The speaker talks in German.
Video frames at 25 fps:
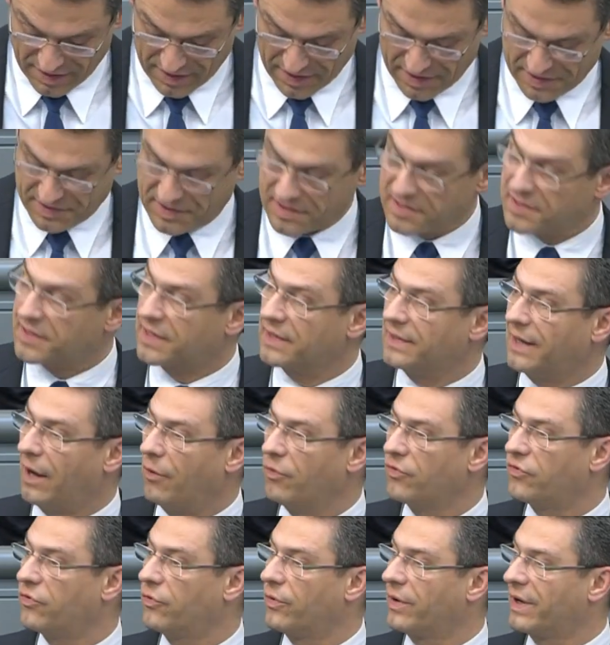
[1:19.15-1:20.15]
Es ist
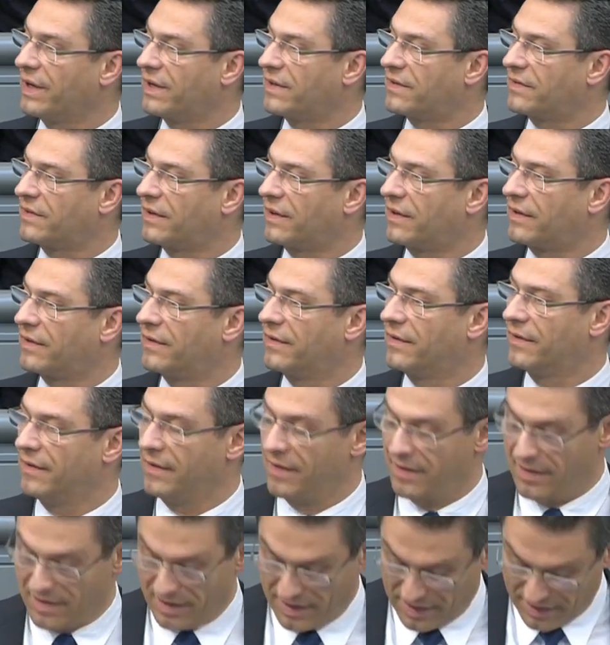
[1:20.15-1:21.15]
genauso richtig,
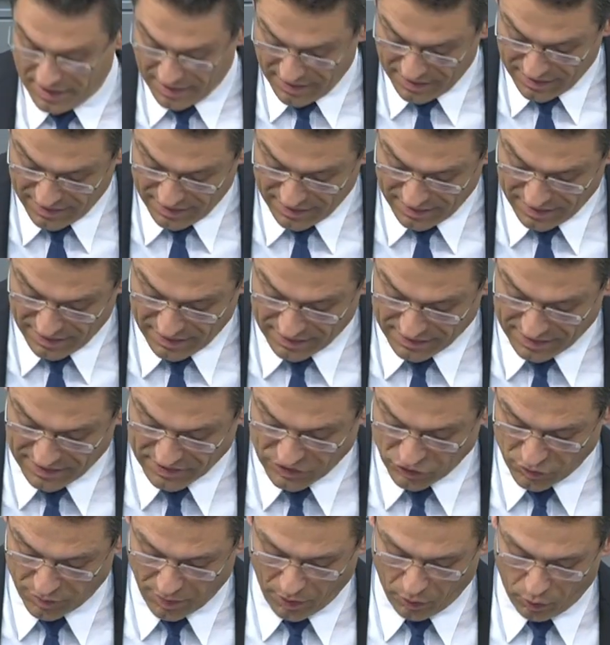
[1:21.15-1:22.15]

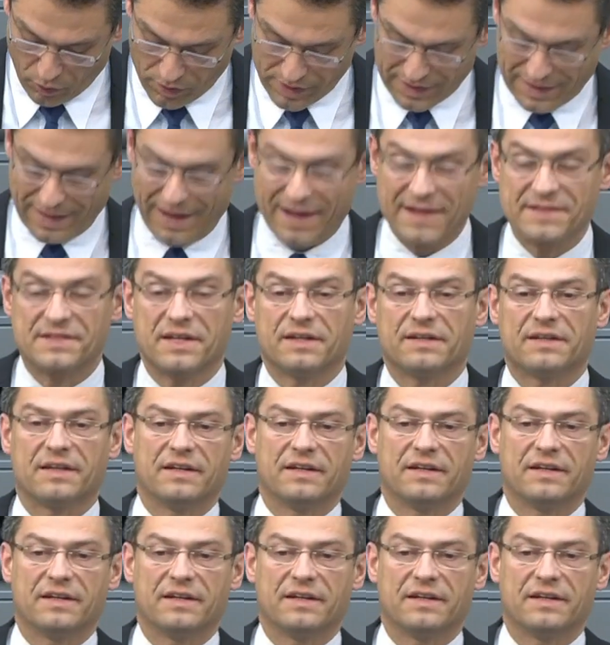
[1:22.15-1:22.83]
dass Überholgleise,